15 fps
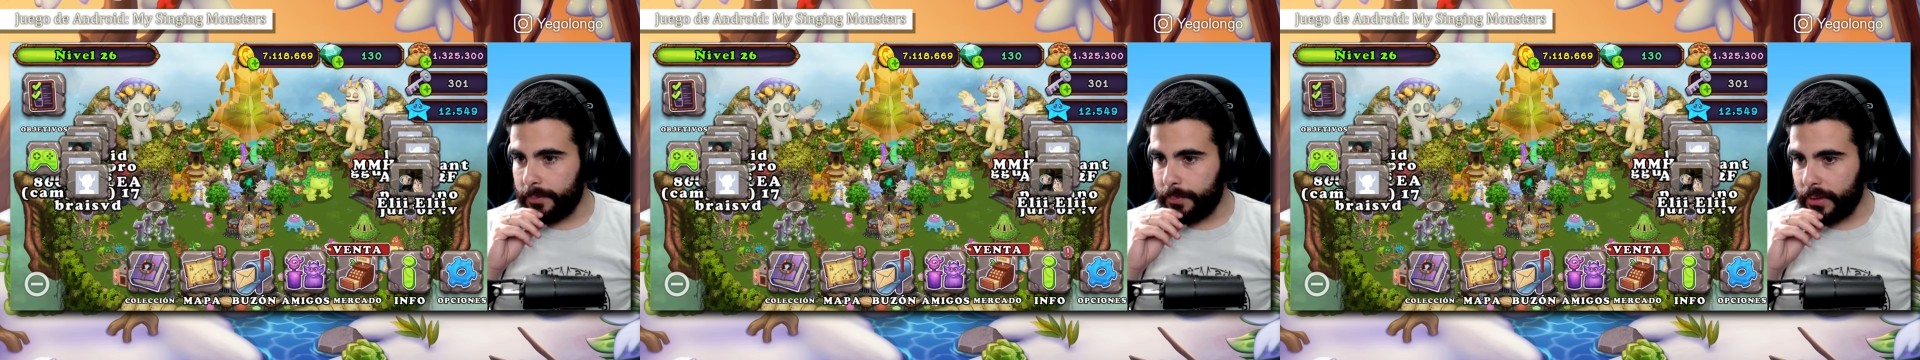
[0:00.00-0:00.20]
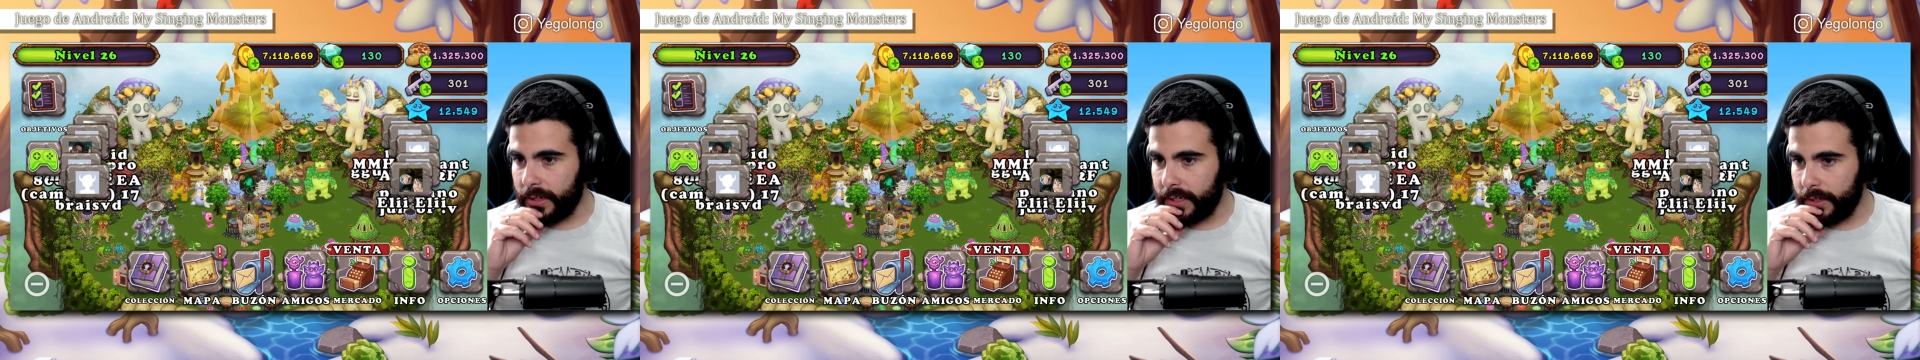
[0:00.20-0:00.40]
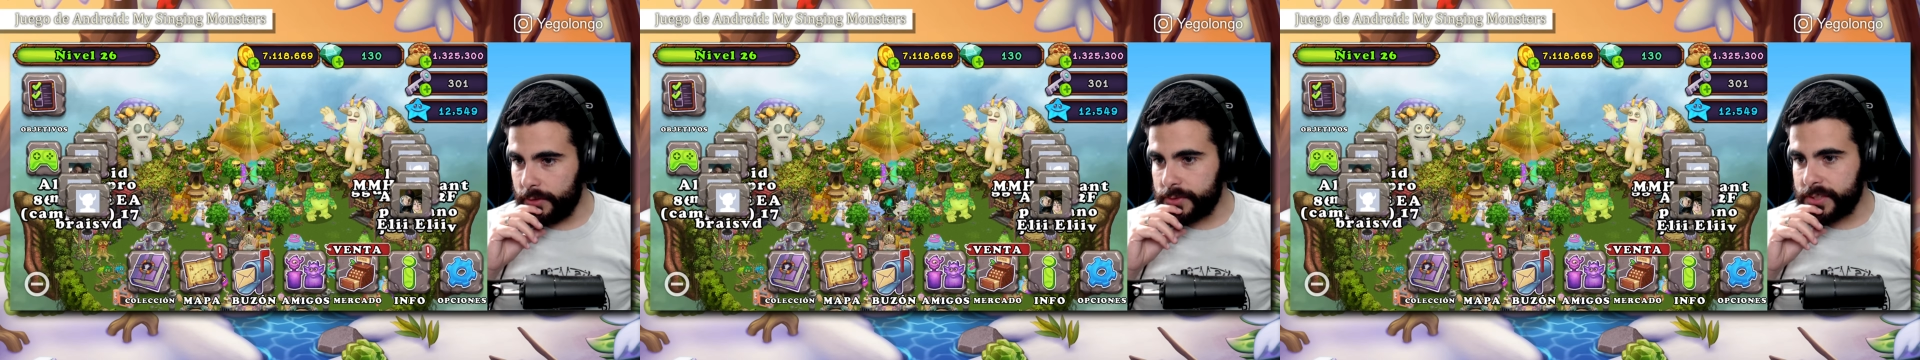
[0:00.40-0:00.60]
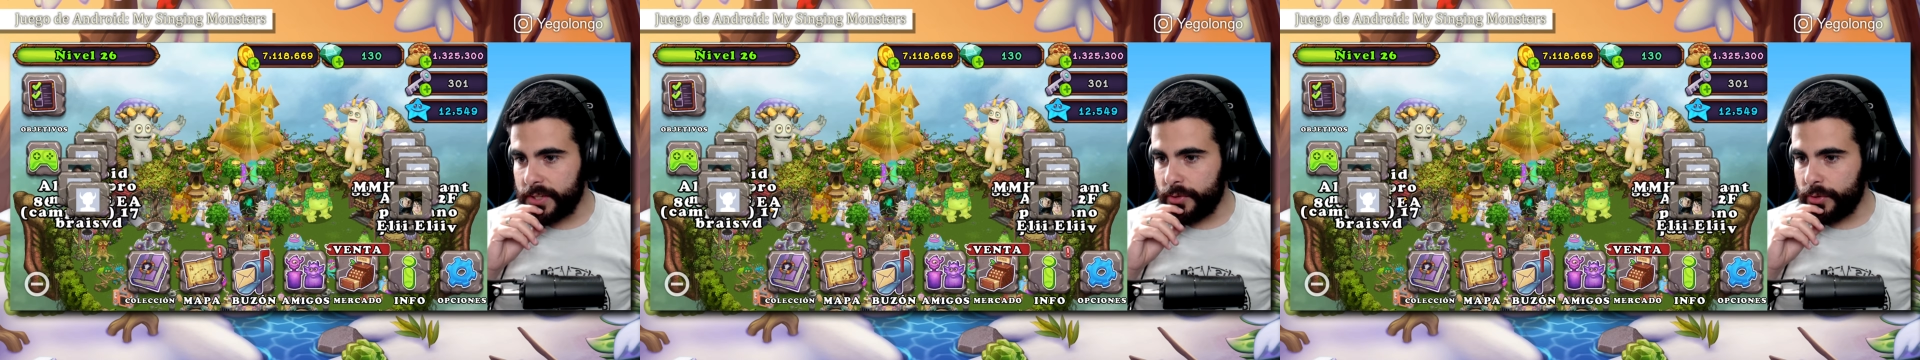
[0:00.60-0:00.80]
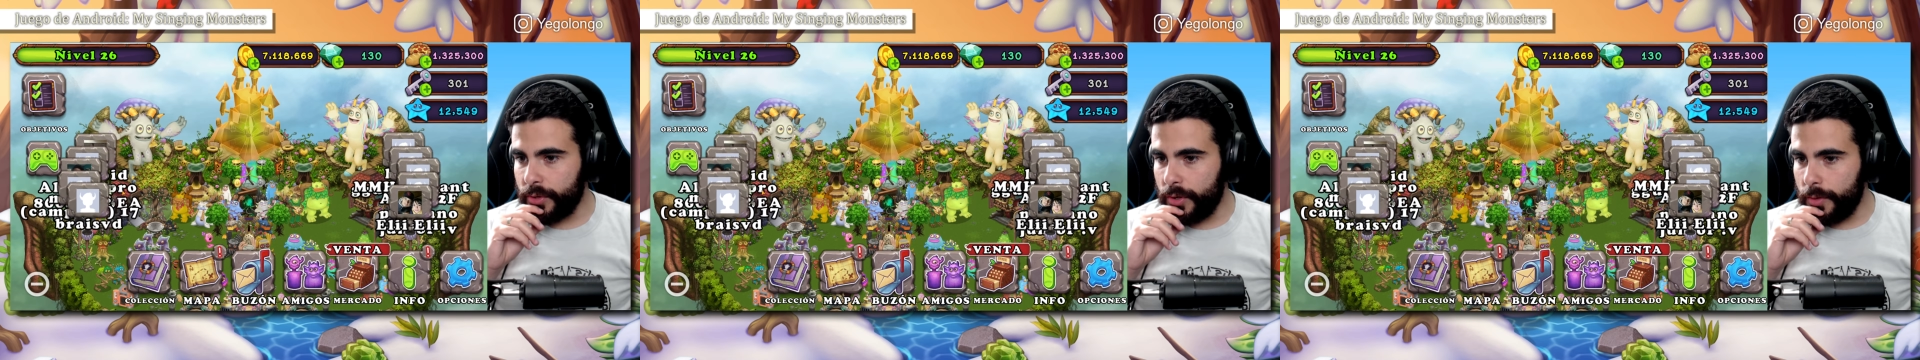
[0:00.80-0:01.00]
por aquí nos
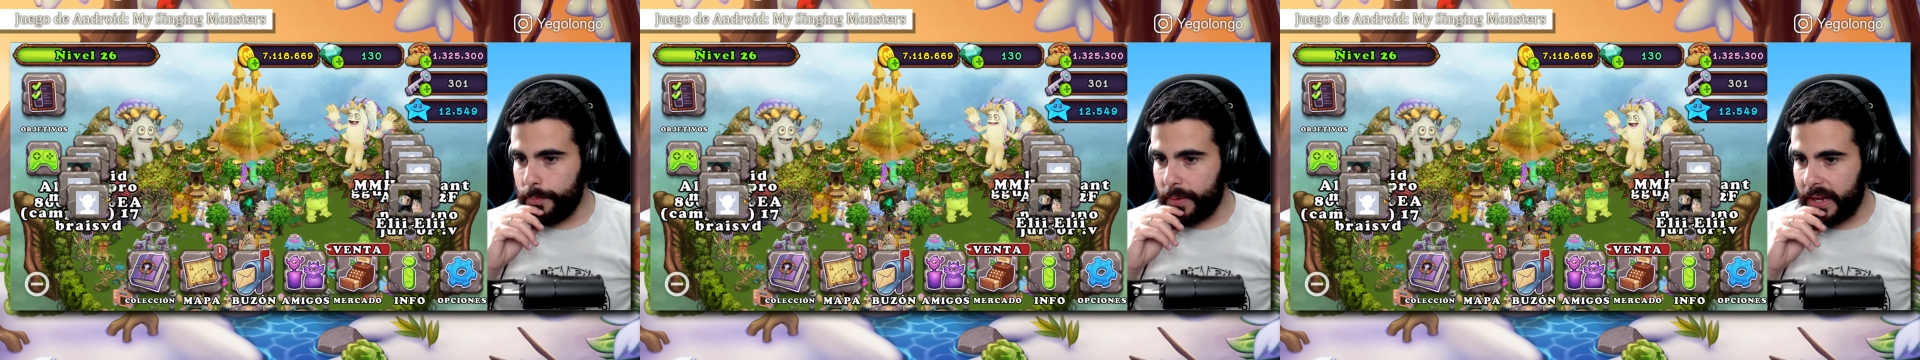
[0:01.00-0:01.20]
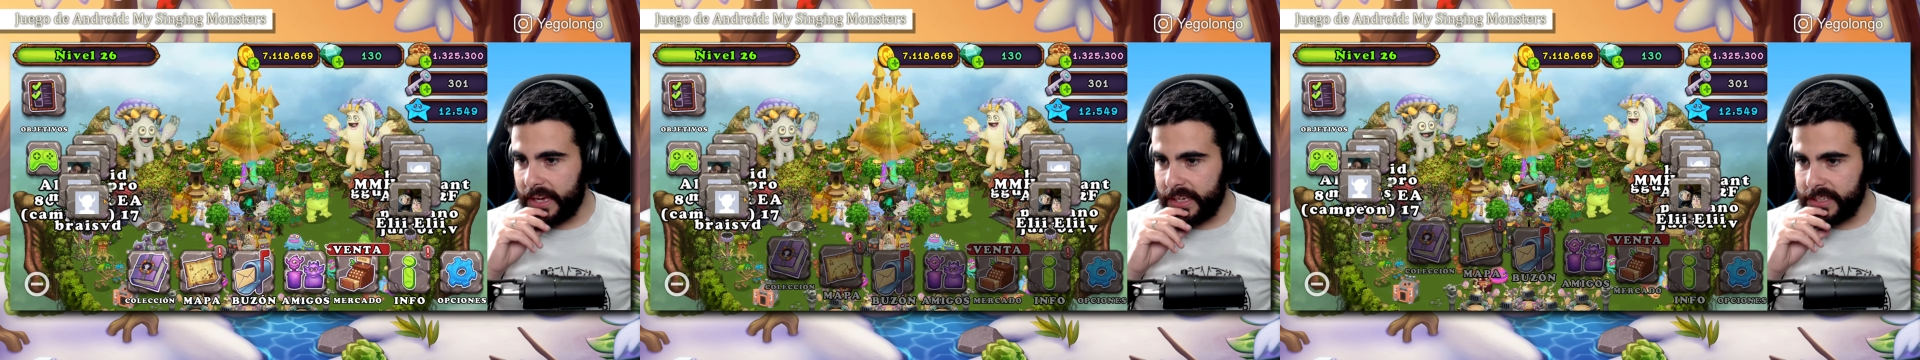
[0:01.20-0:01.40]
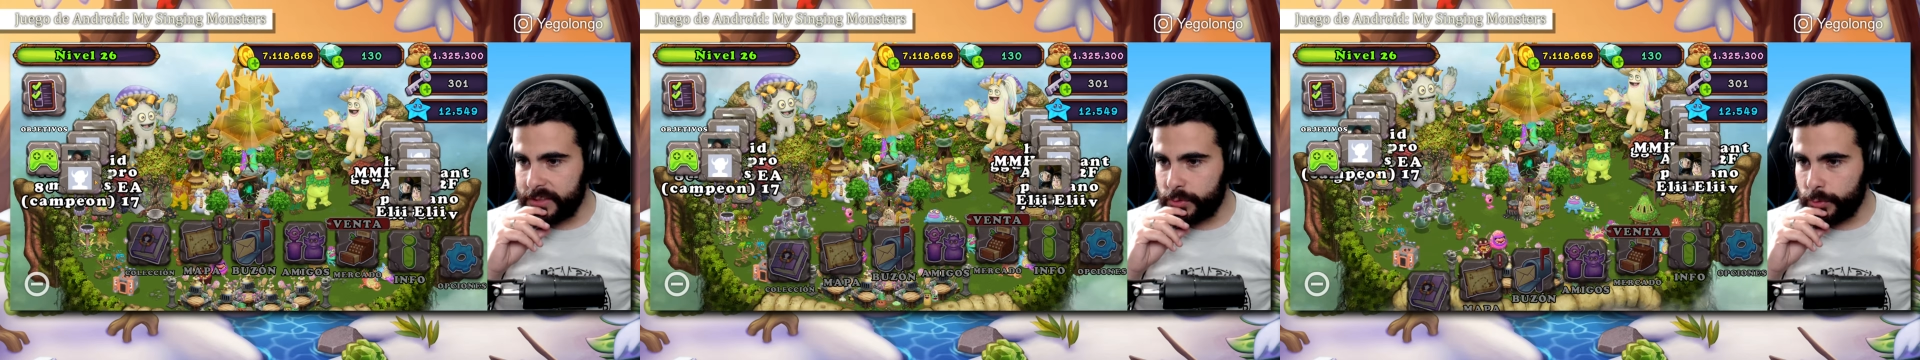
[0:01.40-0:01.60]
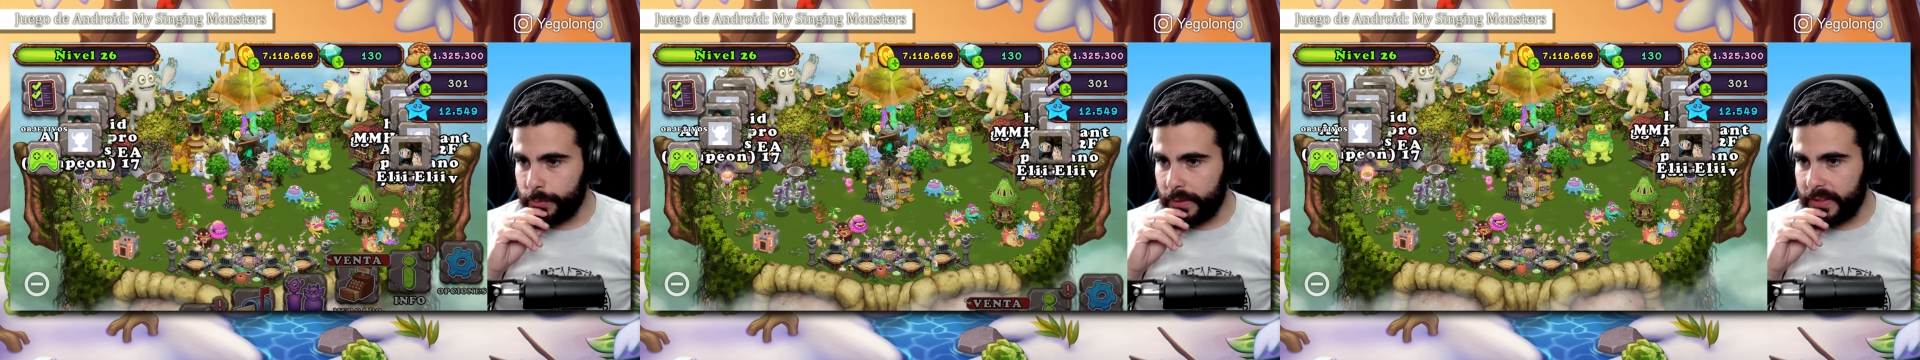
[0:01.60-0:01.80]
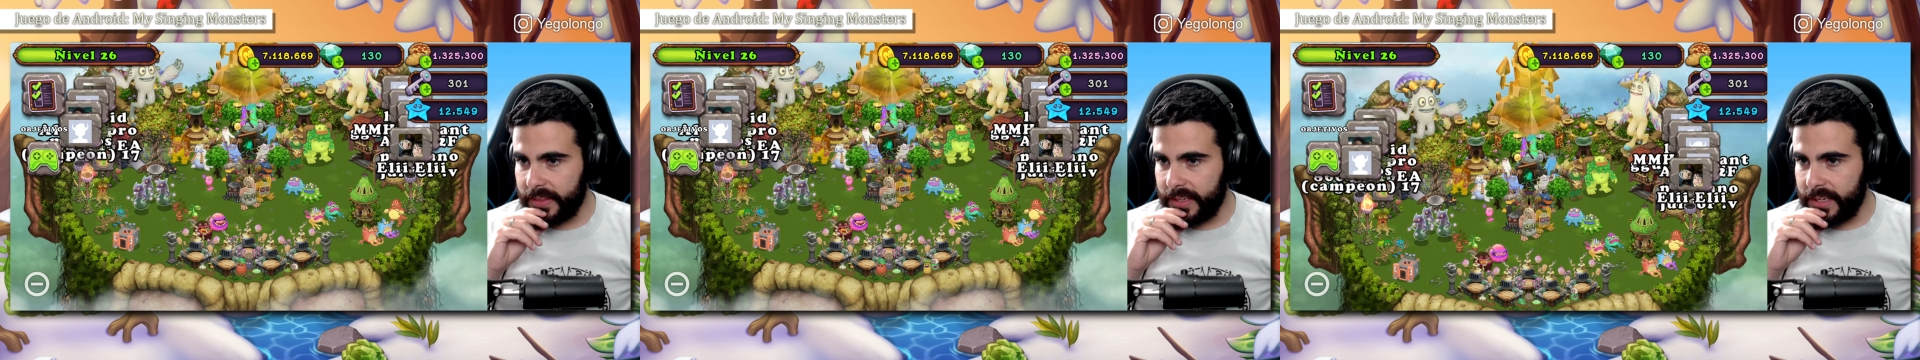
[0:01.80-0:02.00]
ayudó Bryce
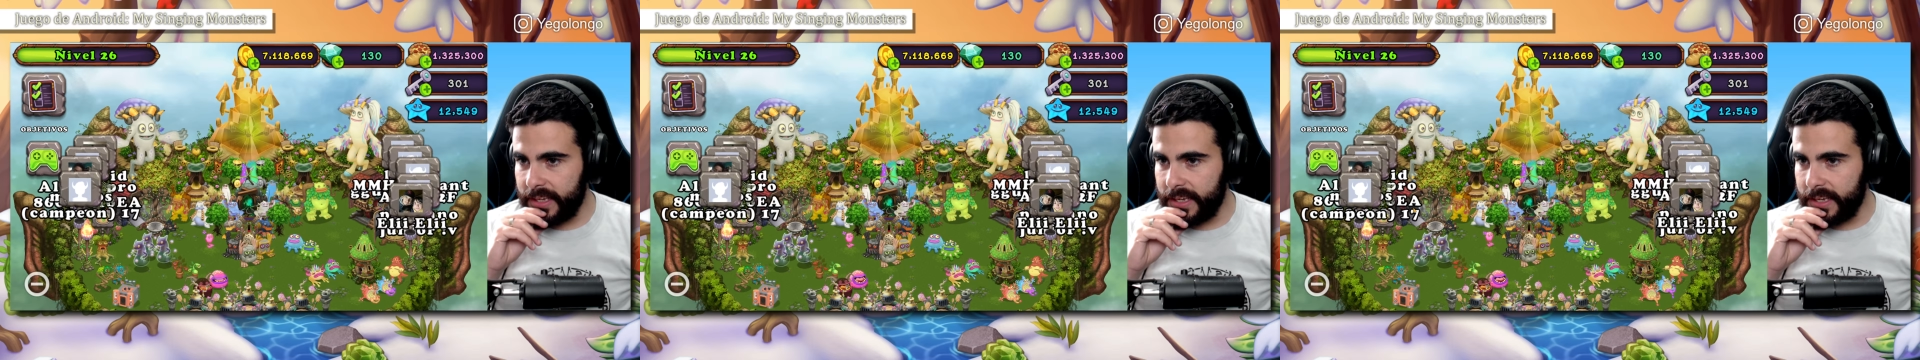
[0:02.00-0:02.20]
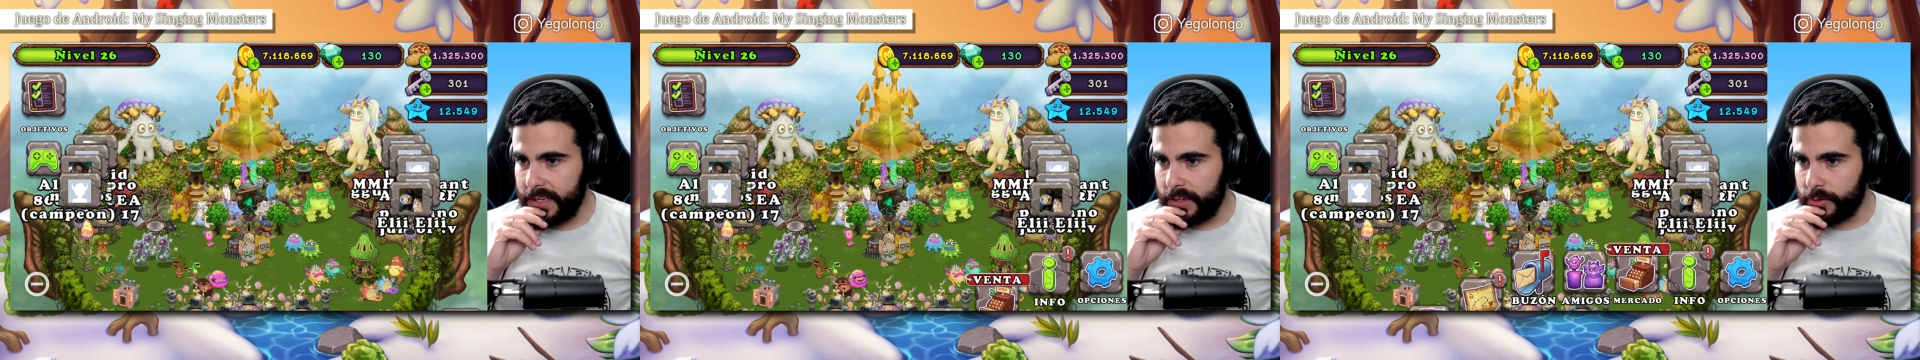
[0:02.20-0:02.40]
VD,